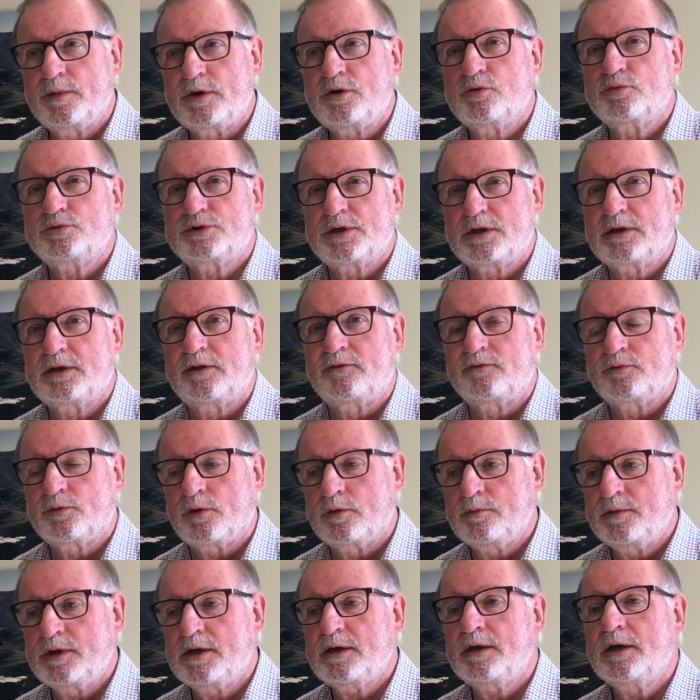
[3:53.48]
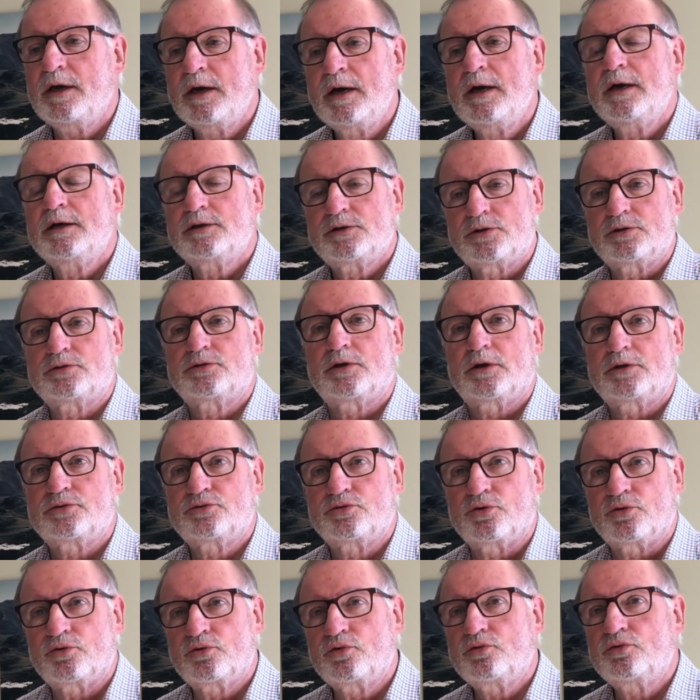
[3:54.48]
L'objectif premier, ce sera
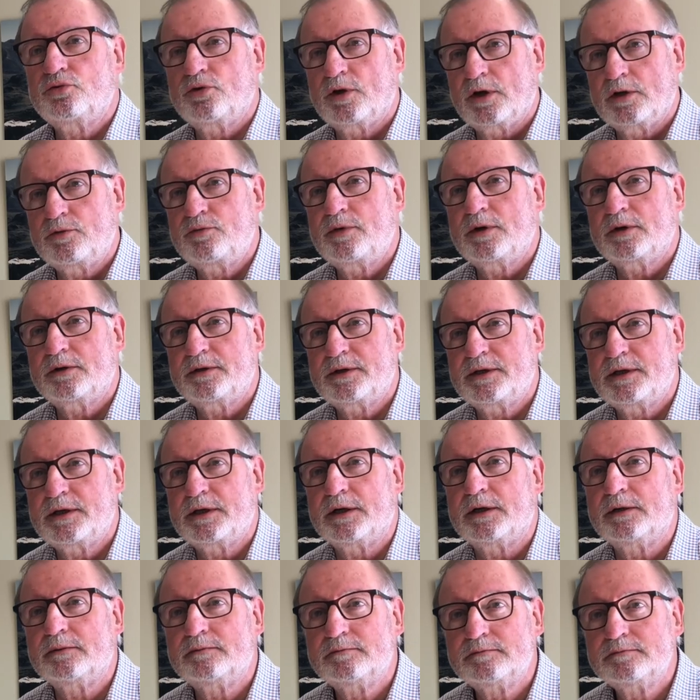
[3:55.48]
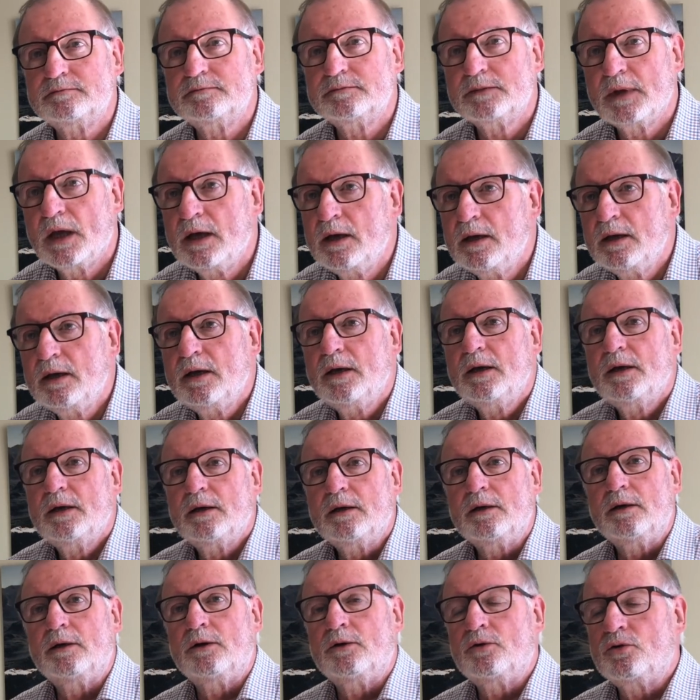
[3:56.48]
surtout de réduire les dégâts.
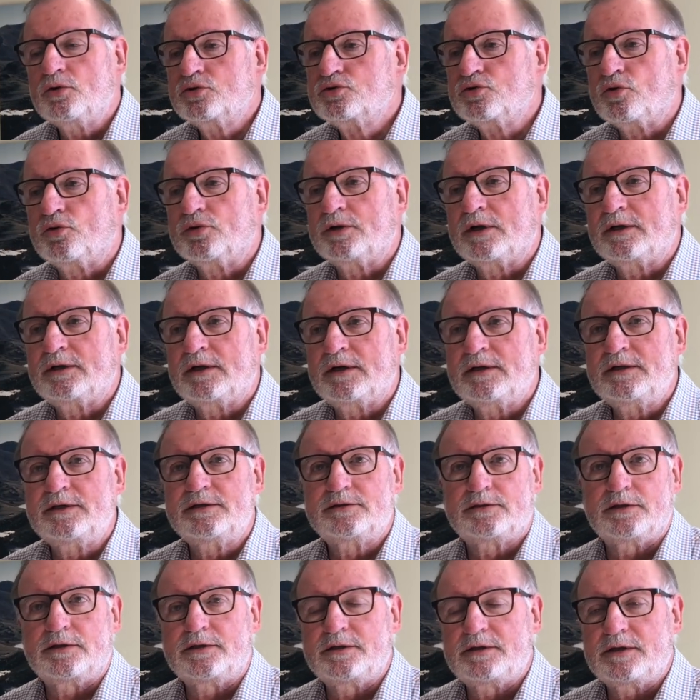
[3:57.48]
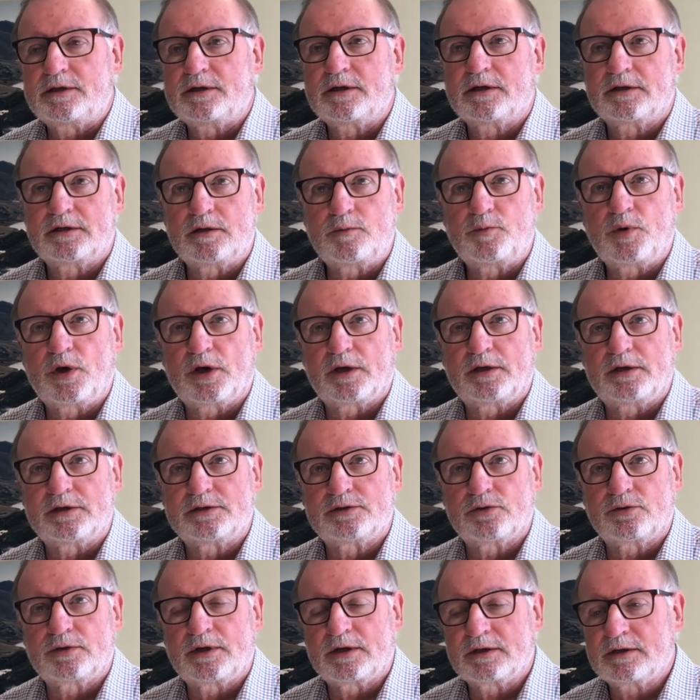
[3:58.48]
Lorsqu'on analyse les dégâts des
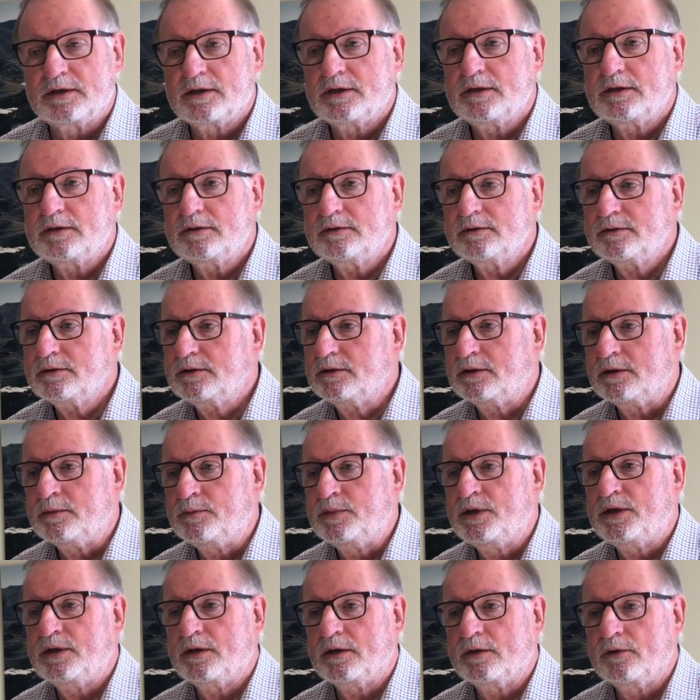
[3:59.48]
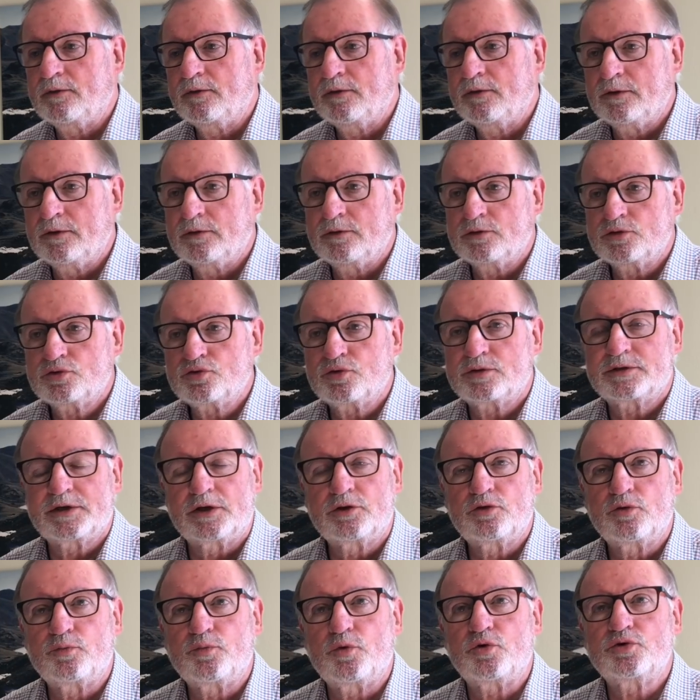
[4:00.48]
Pyrénées-Orientales, eh bien,
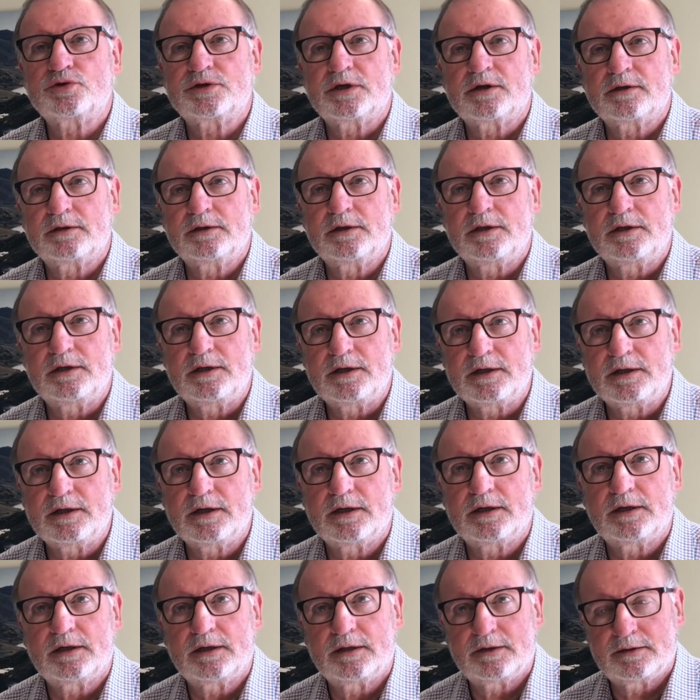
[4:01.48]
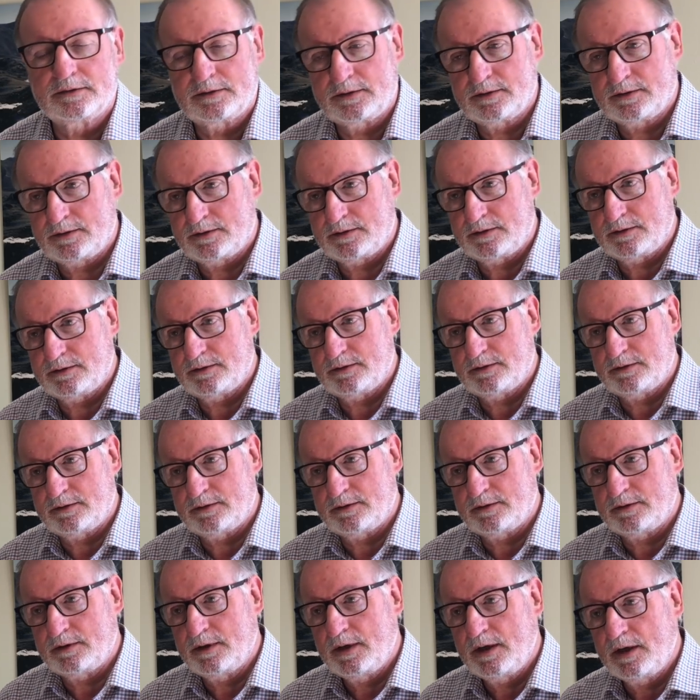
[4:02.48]
60% des dégâts
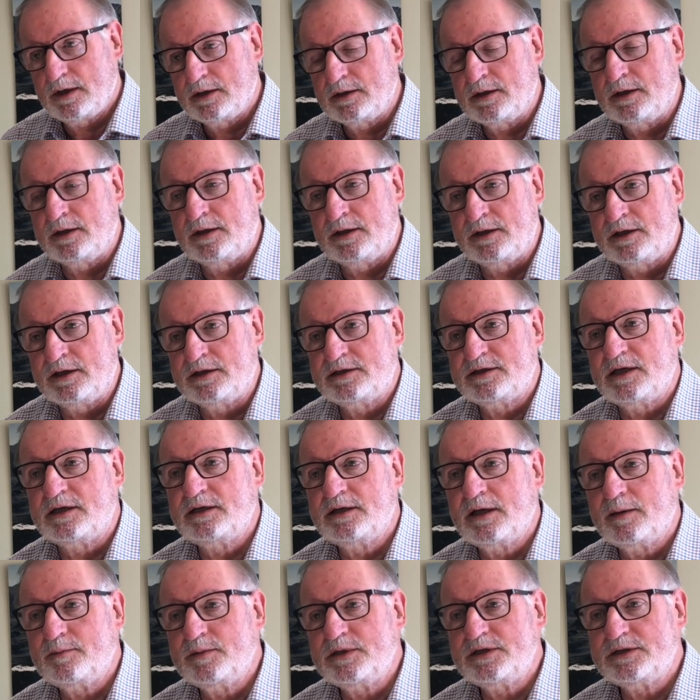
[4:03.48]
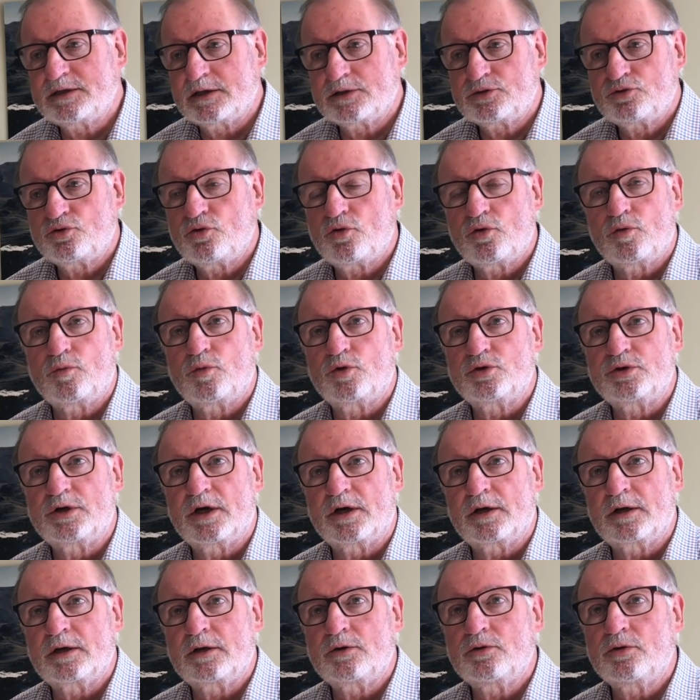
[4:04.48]
et des indemnisations au monde
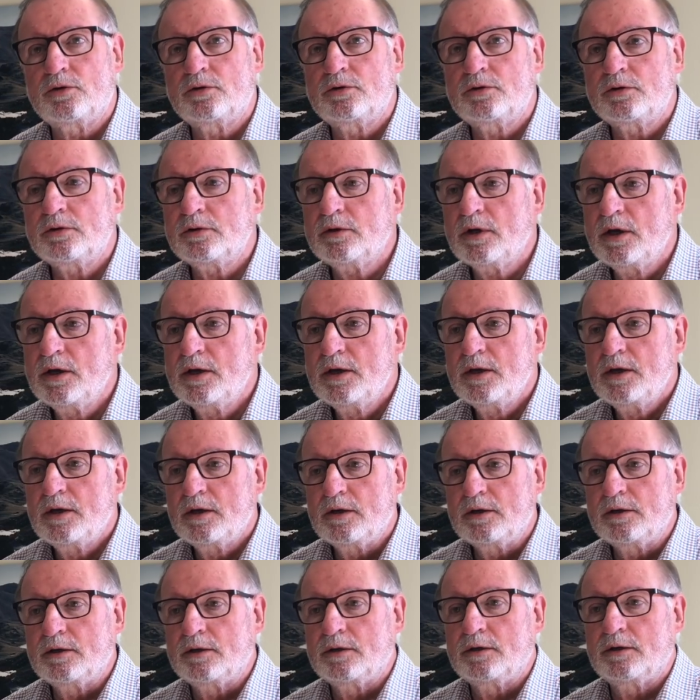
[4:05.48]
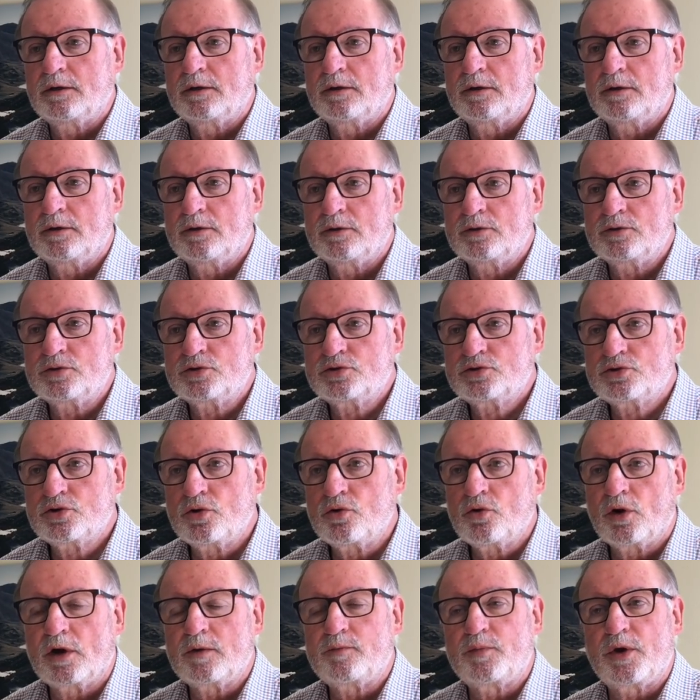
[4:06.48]
agricole
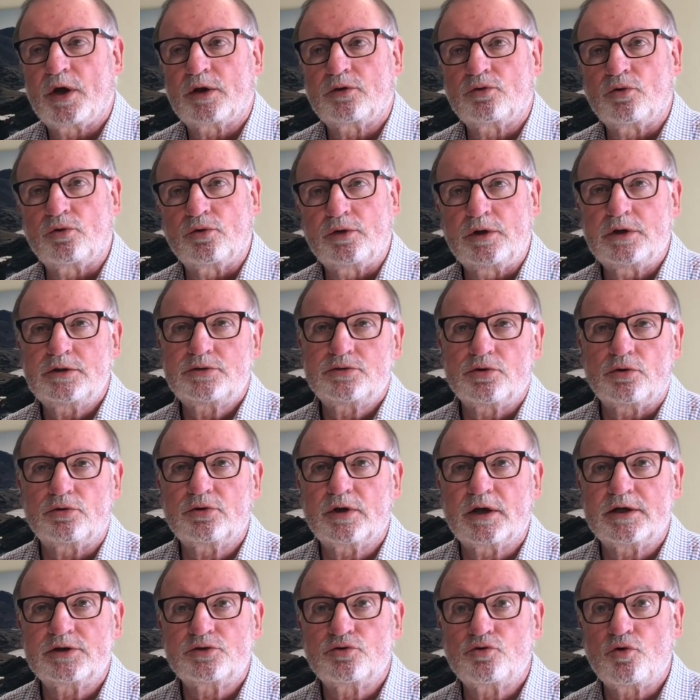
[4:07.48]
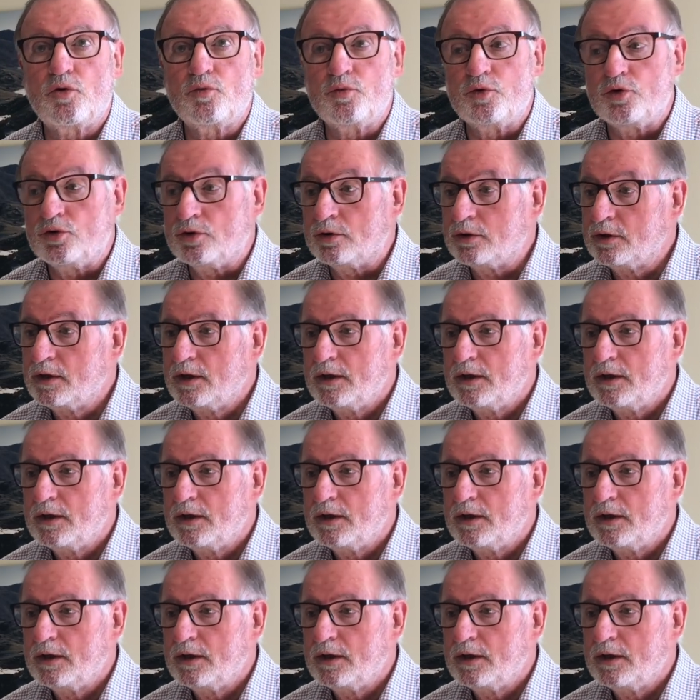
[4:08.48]
sont répertoriés sur 13 communes.